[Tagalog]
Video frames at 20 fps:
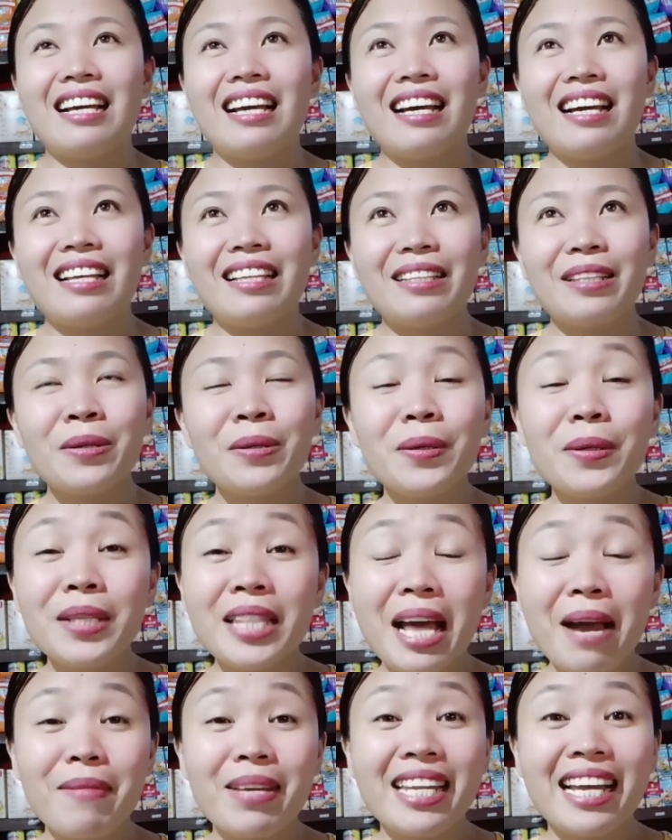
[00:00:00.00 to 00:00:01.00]
Doon
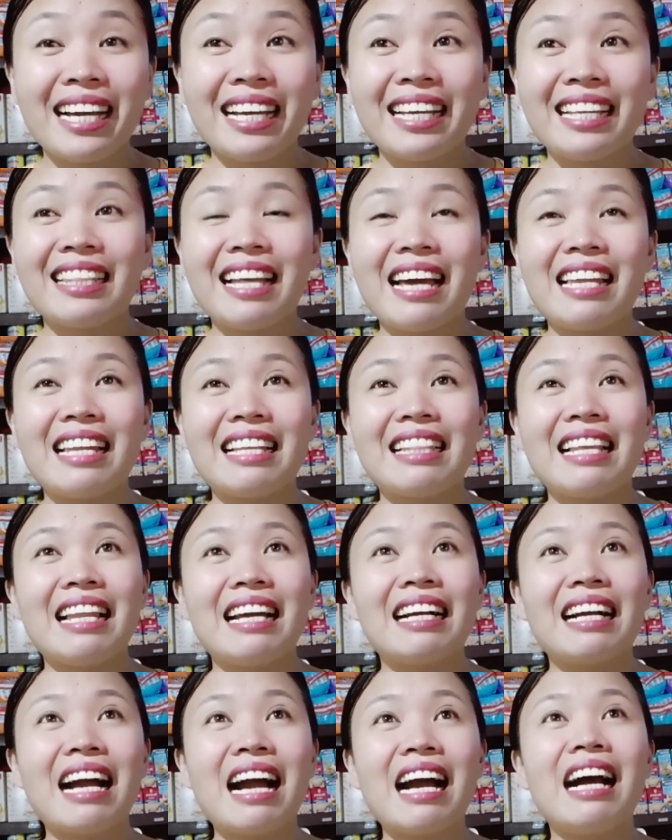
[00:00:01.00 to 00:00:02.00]
namin nakita na
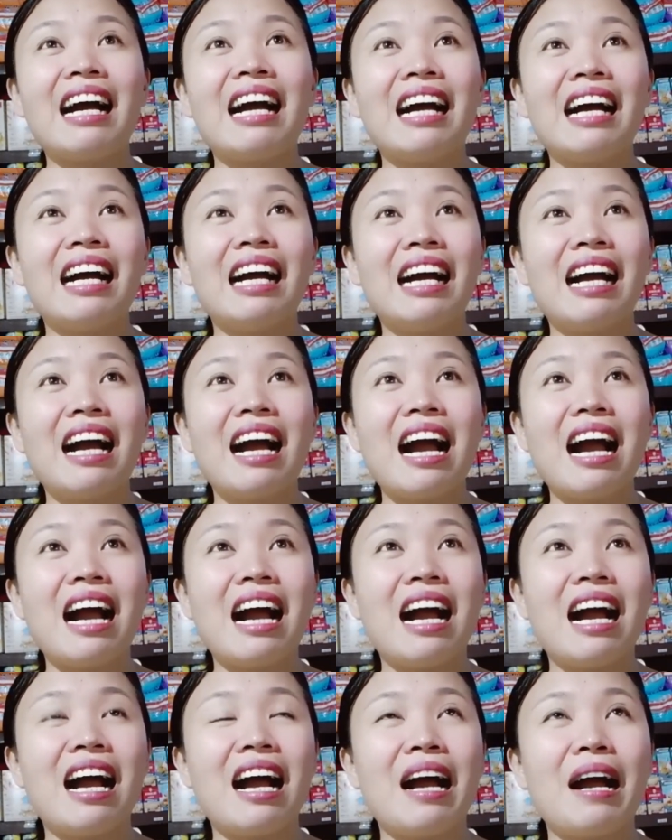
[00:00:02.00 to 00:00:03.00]
talagang
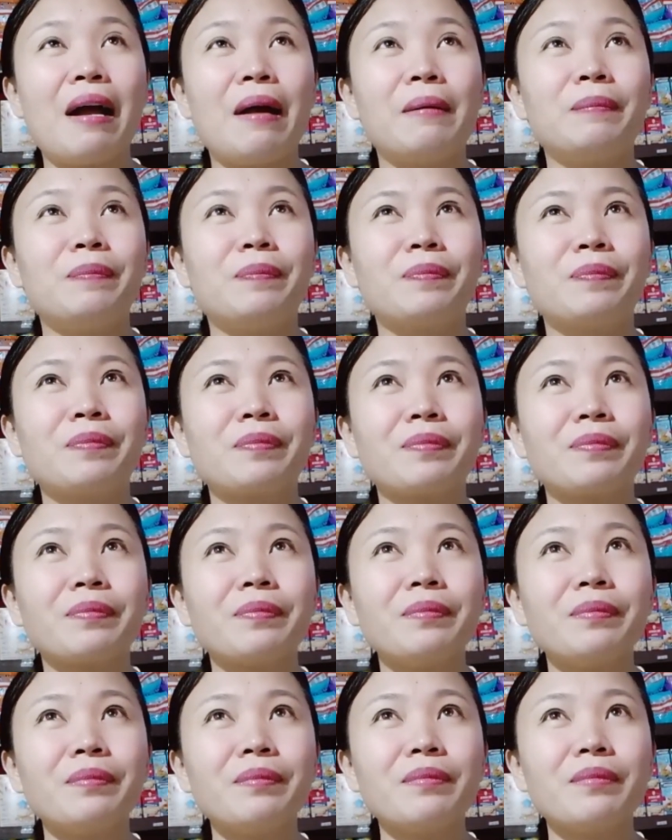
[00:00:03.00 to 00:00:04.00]
ah, uh,
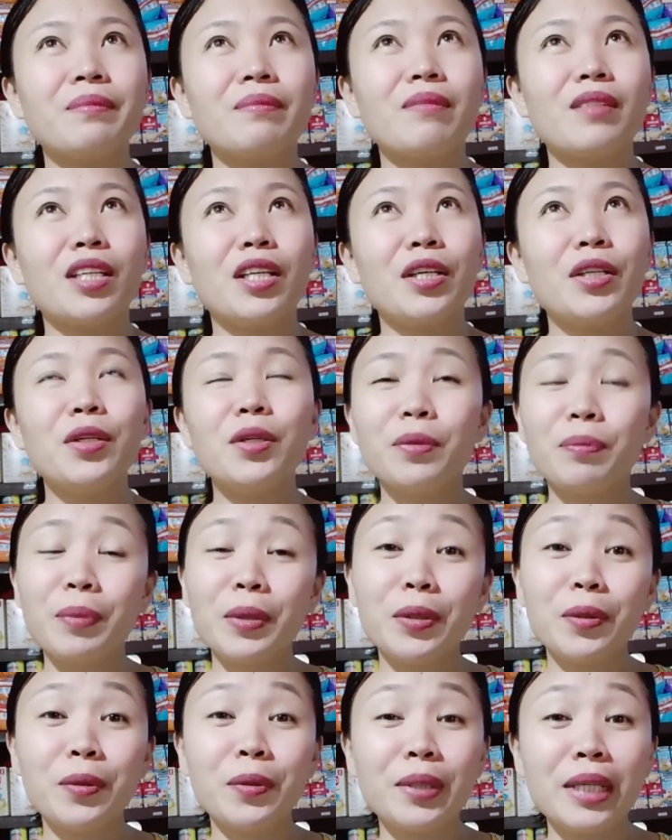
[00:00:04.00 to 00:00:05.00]
yung
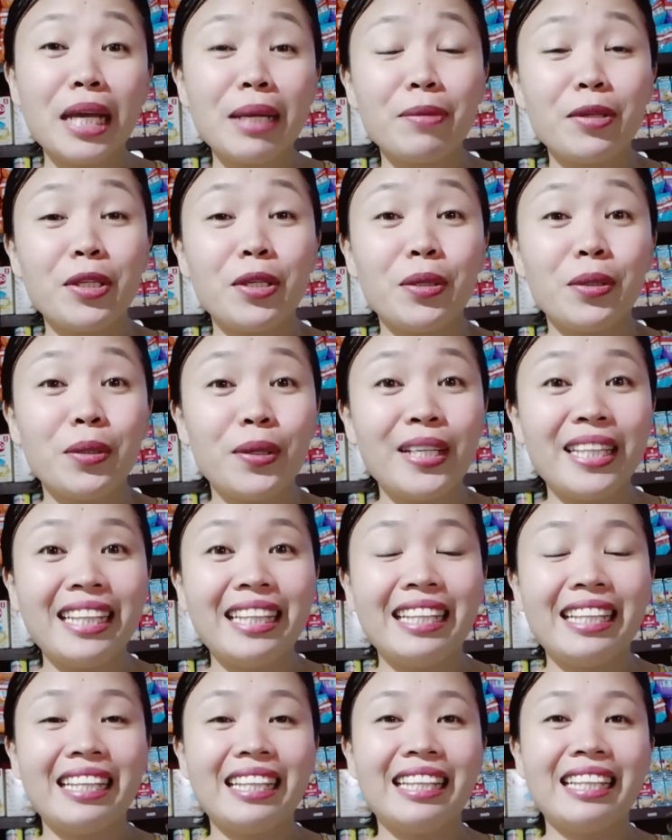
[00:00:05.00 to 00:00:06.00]
pinuhunan mo noon
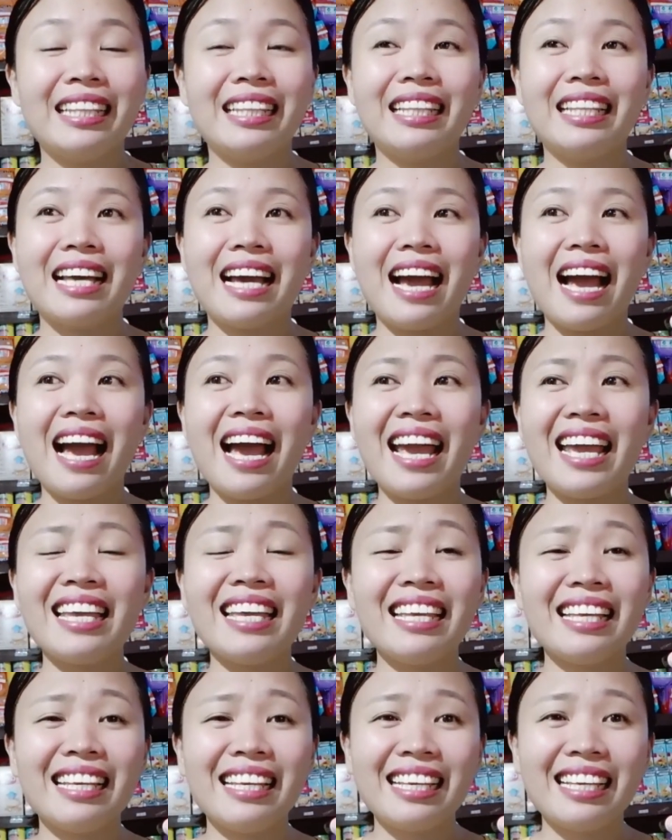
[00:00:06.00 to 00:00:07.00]
ay
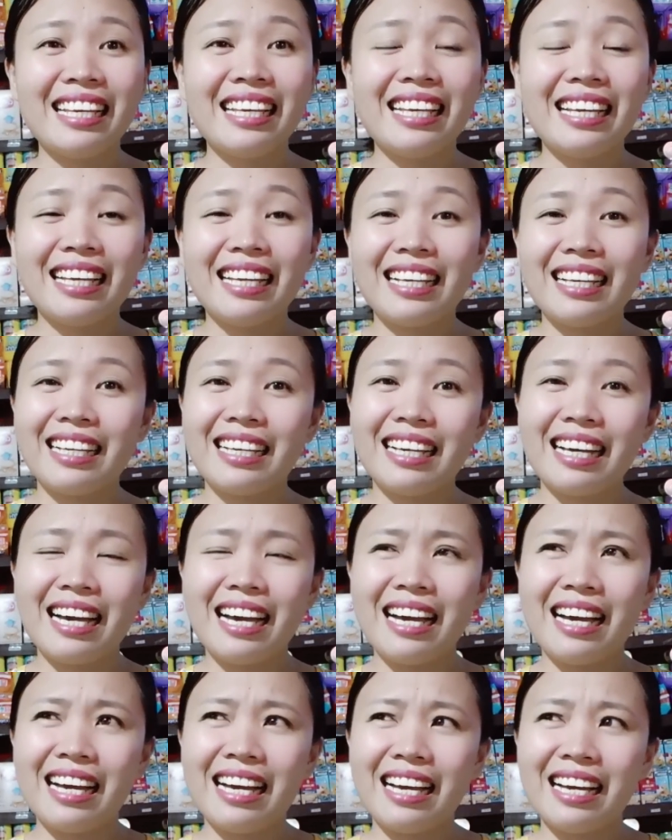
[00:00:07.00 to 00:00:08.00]

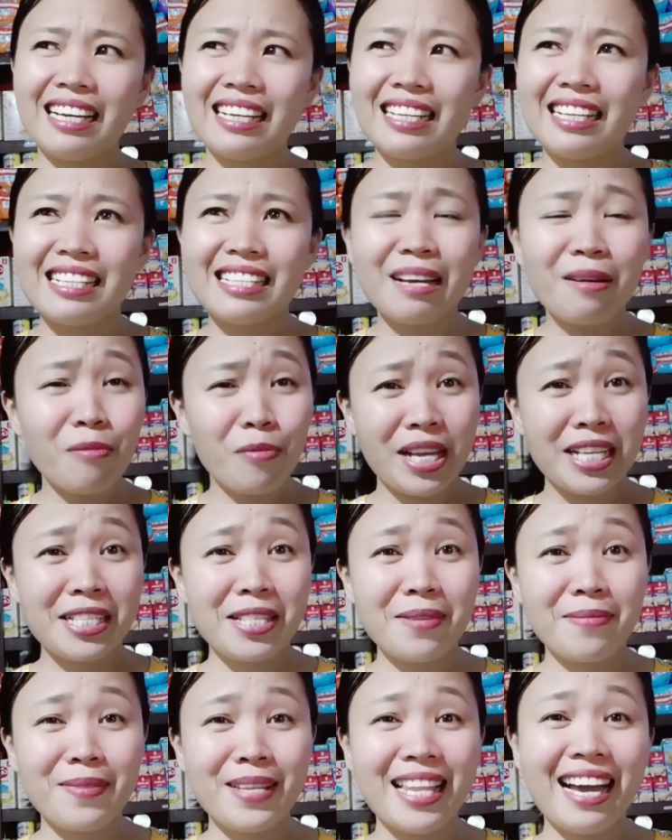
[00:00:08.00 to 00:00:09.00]
uh, isang pwesto
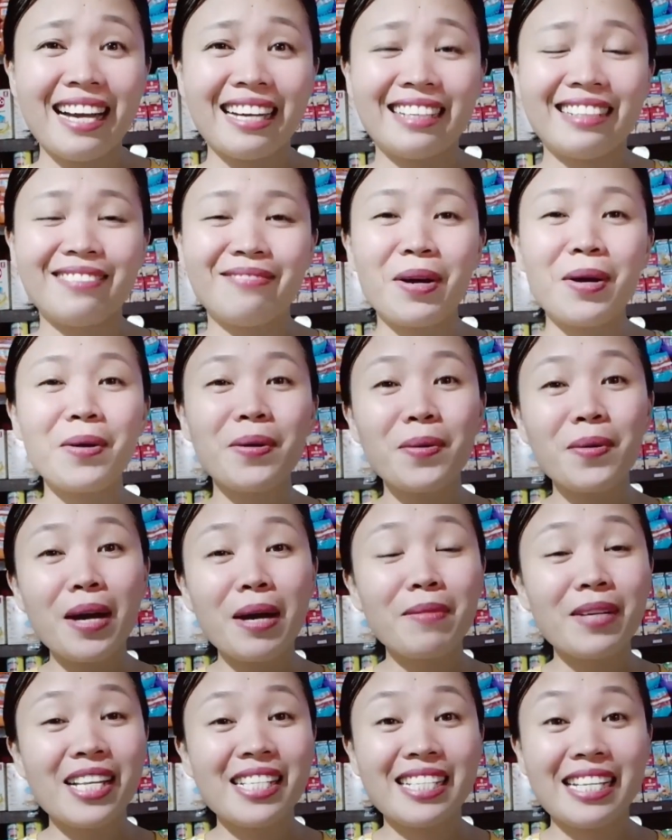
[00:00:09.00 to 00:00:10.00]
mo lang. Makukuha mo
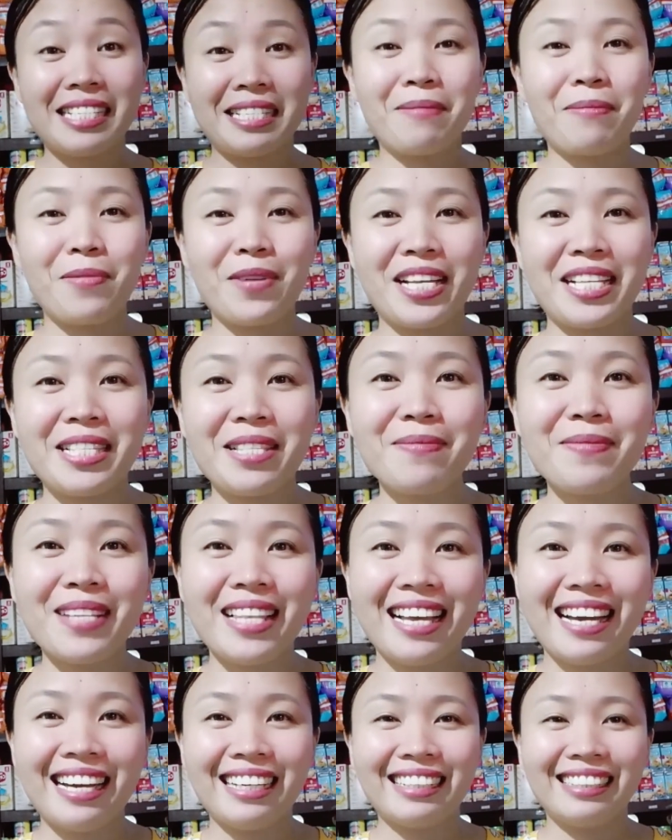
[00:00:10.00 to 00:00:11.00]
na sa isang pwesto mo lang.